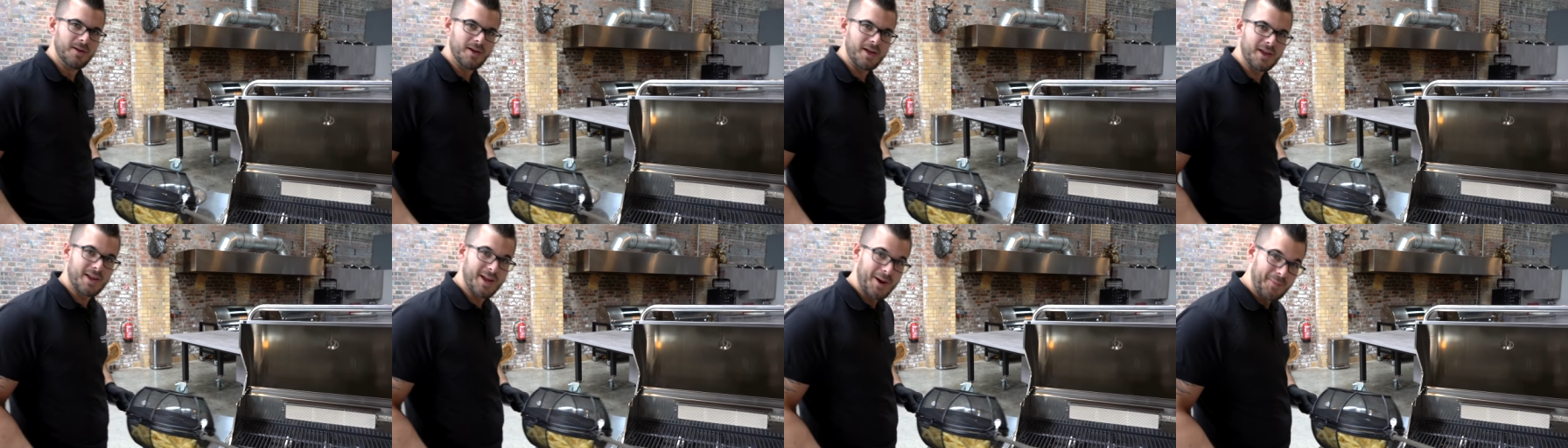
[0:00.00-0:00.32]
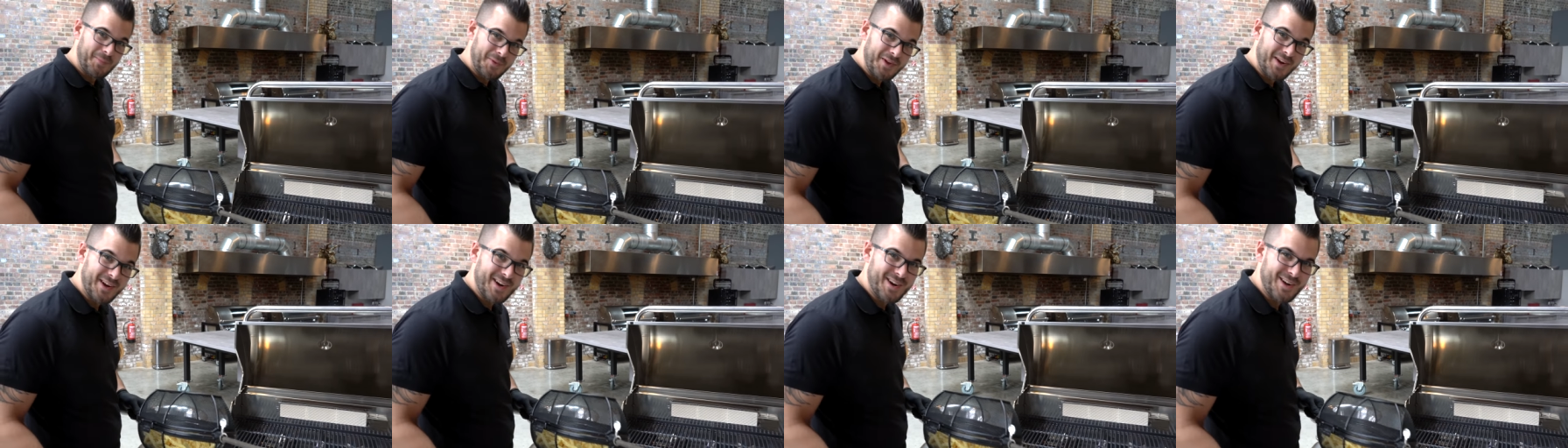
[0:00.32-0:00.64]
Ich
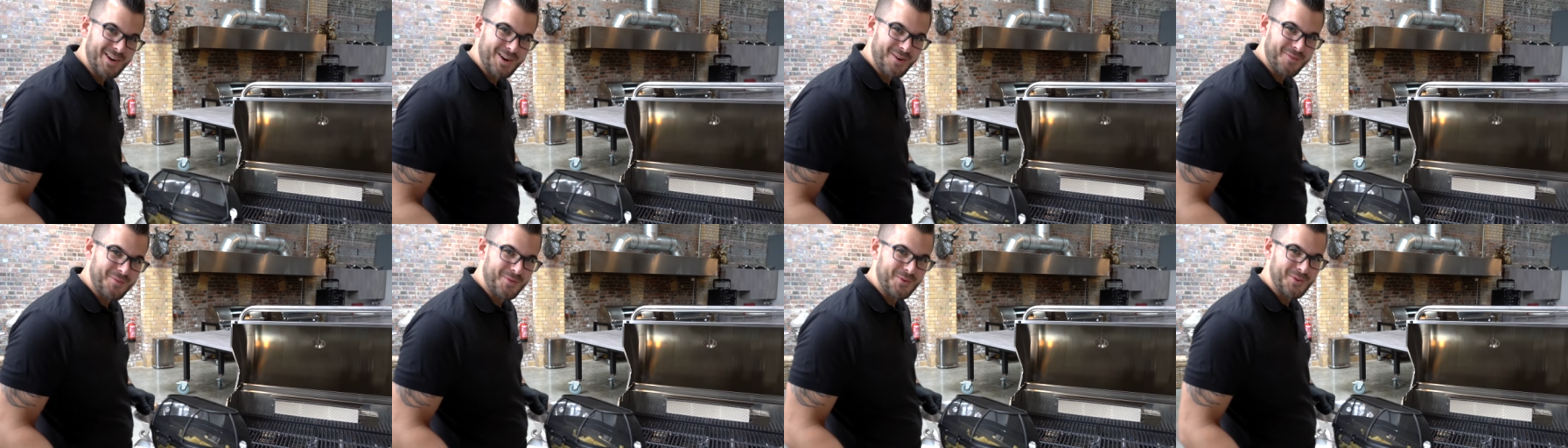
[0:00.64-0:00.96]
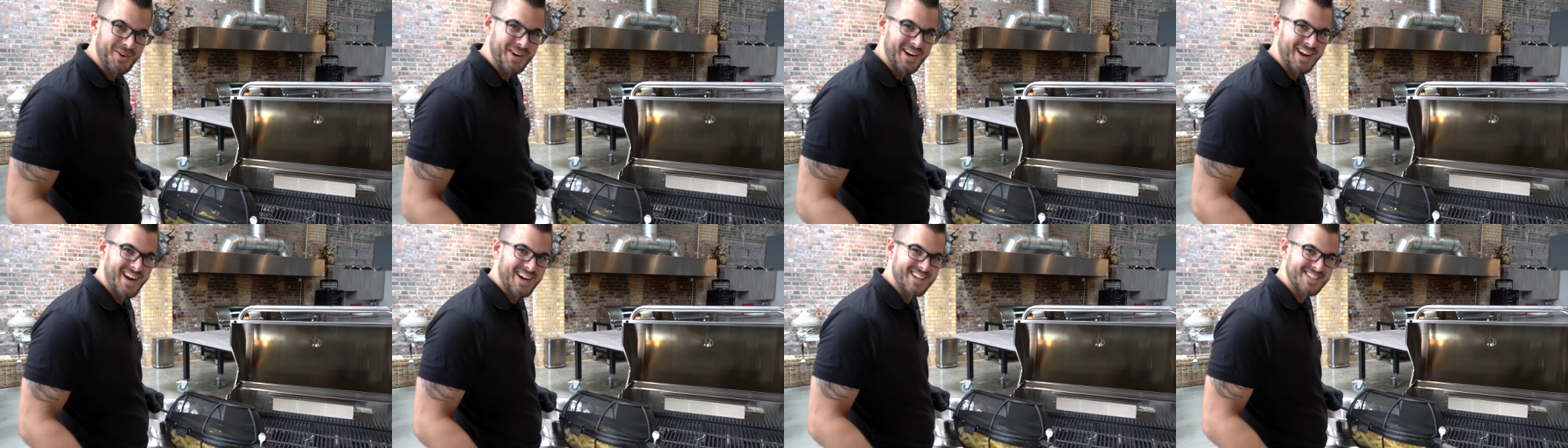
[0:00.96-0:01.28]
habe den Grill auf
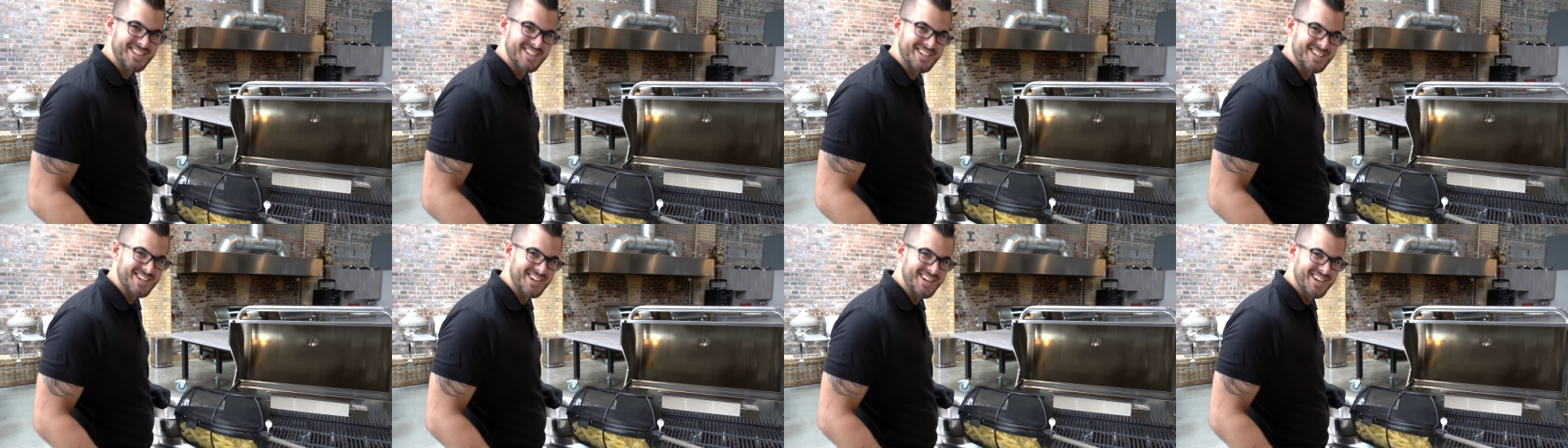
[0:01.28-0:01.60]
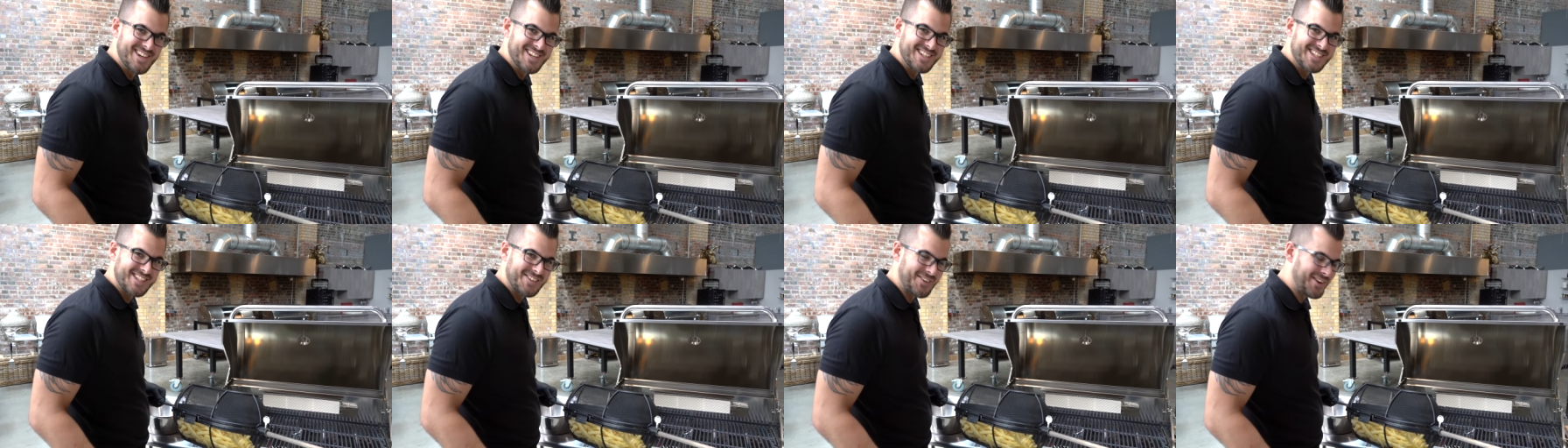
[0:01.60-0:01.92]
180,
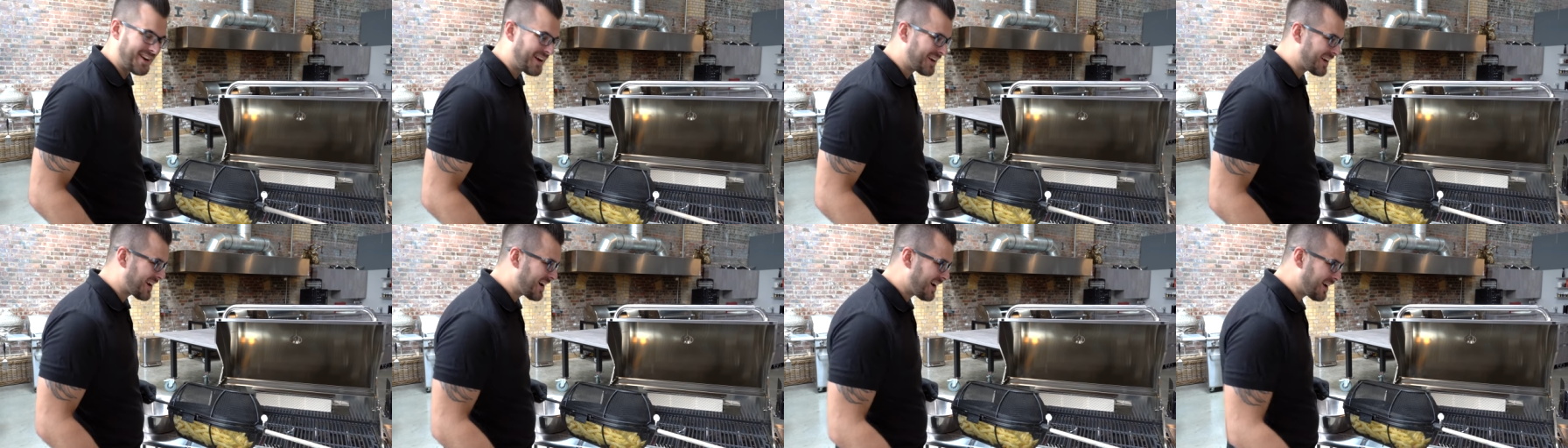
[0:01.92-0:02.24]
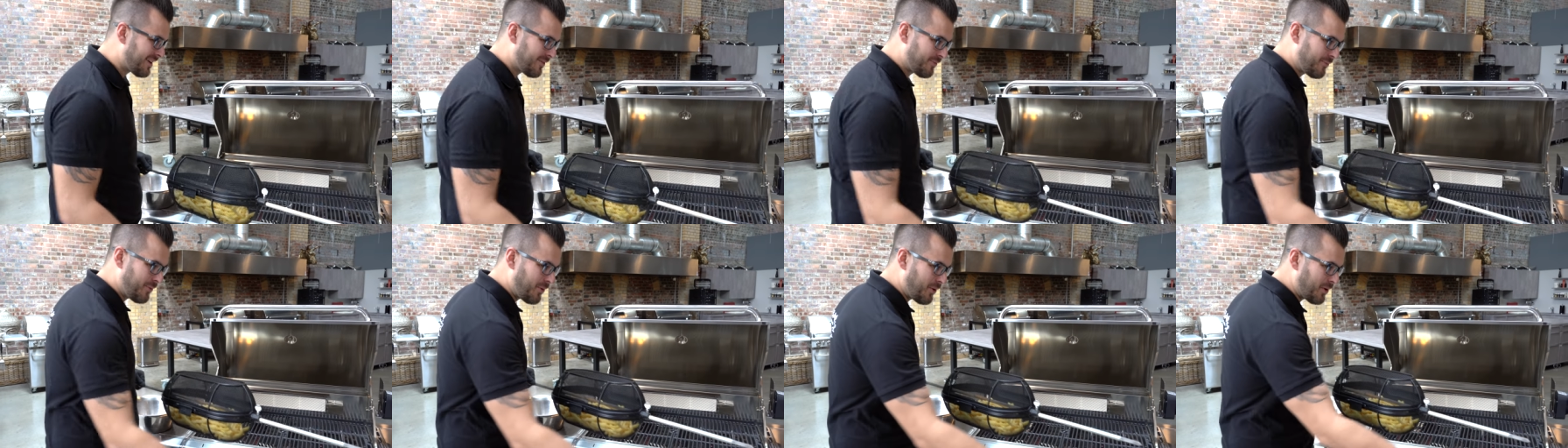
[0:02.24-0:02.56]
200
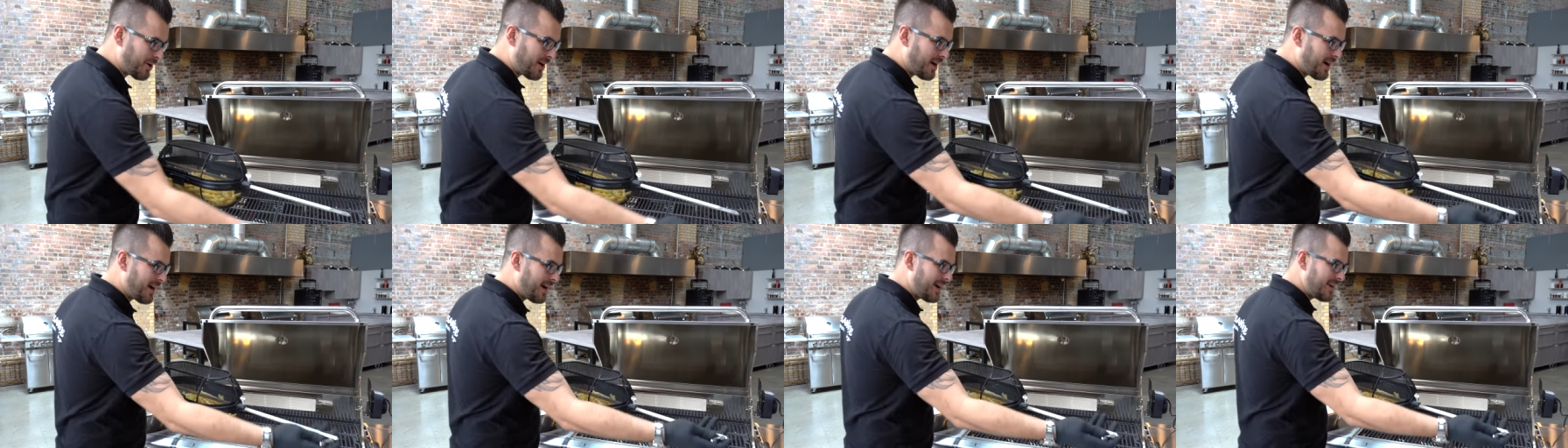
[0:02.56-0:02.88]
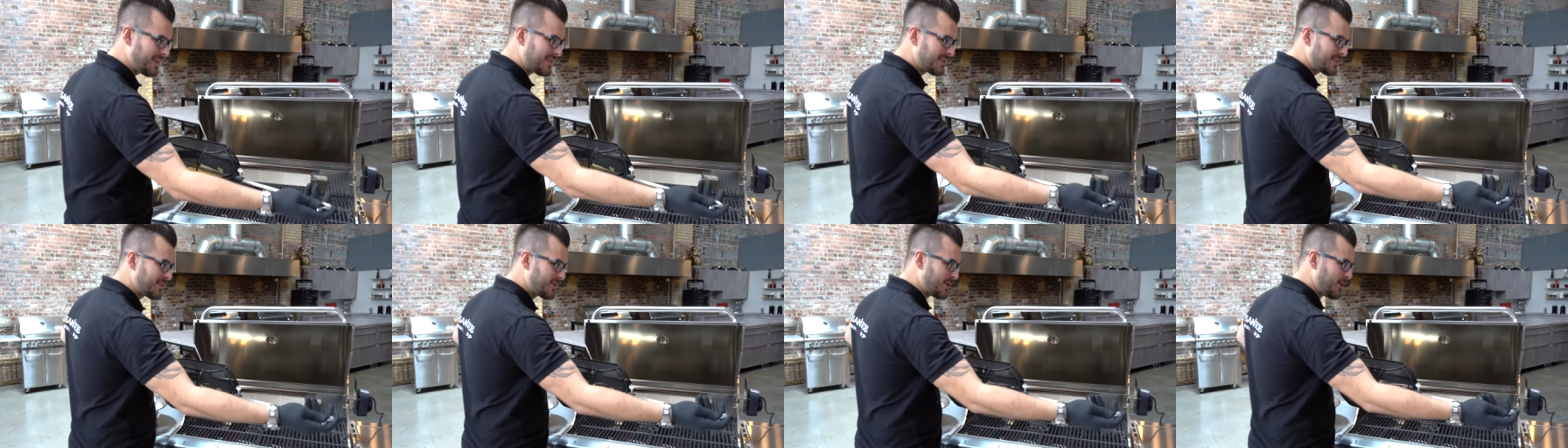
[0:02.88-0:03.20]
Grad
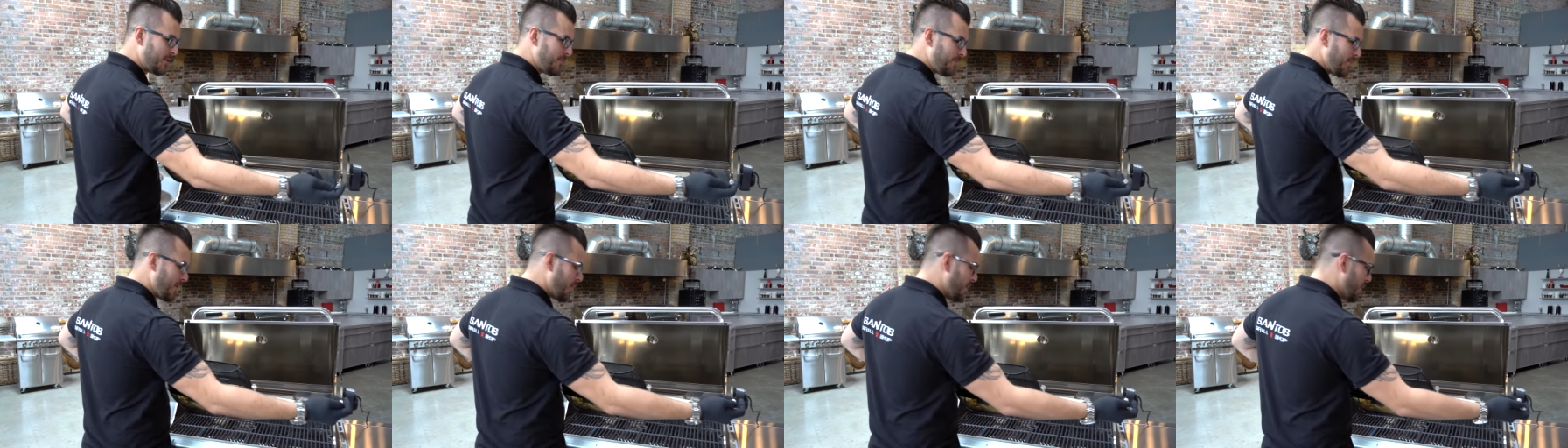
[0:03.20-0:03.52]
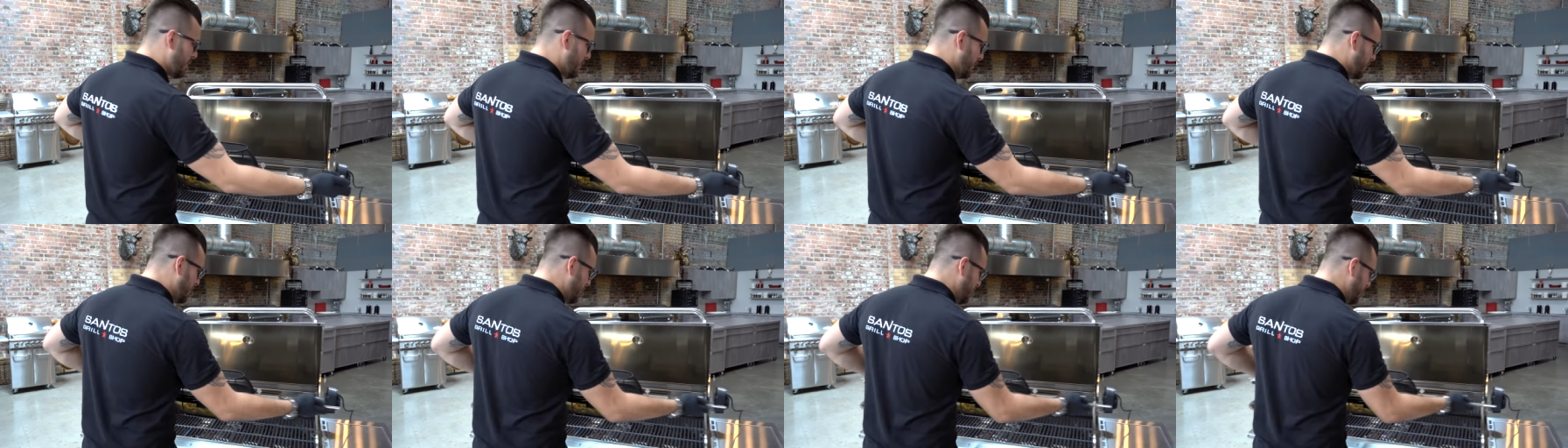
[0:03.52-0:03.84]
vorgeheizt
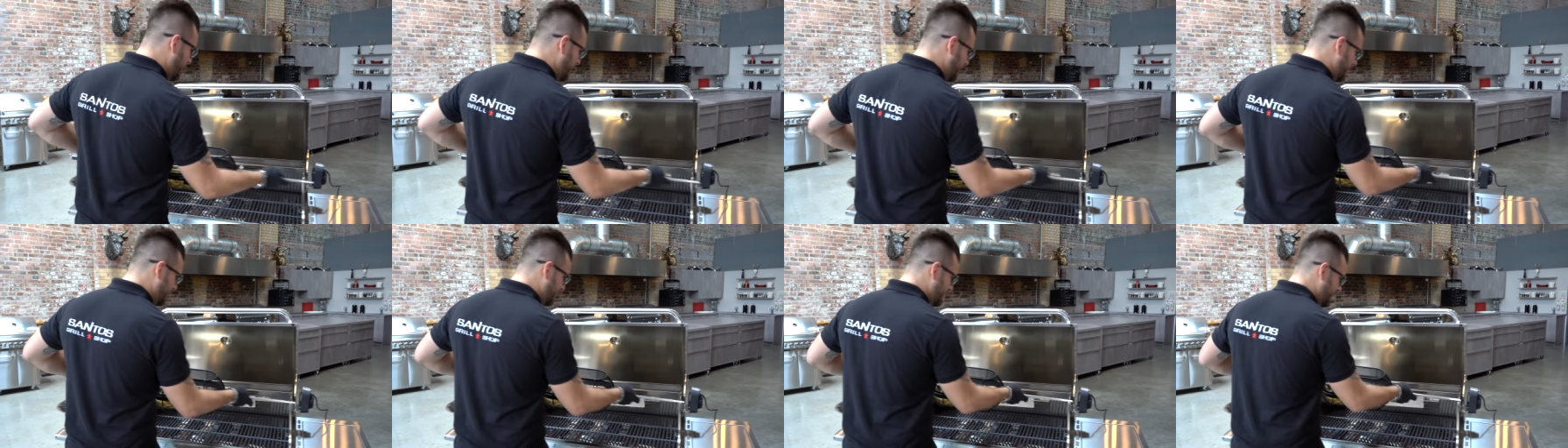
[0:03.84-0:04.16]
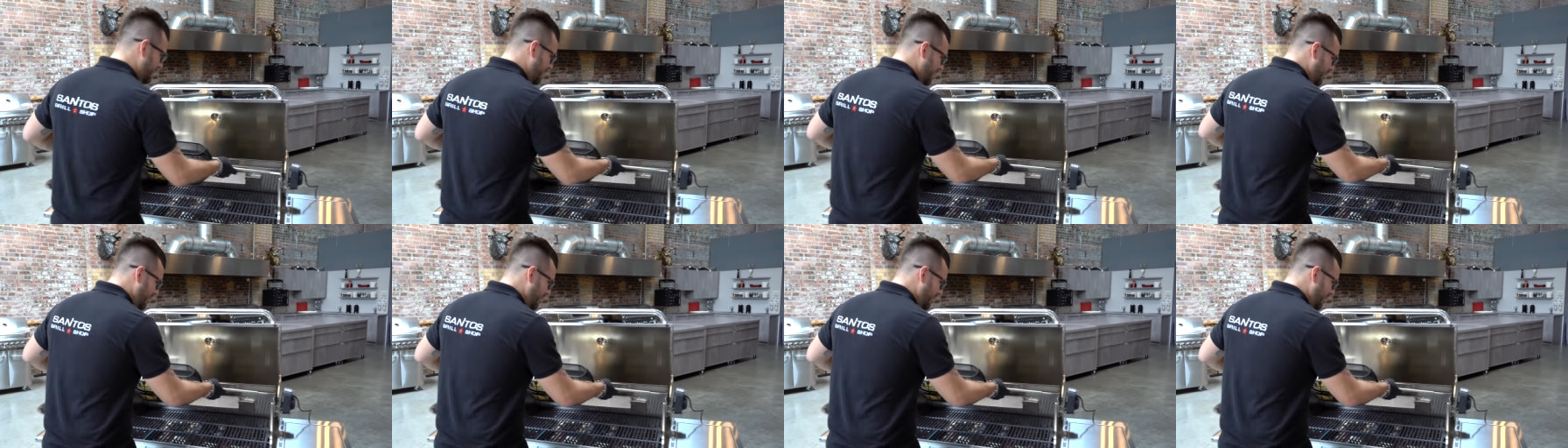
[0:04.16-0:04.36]
und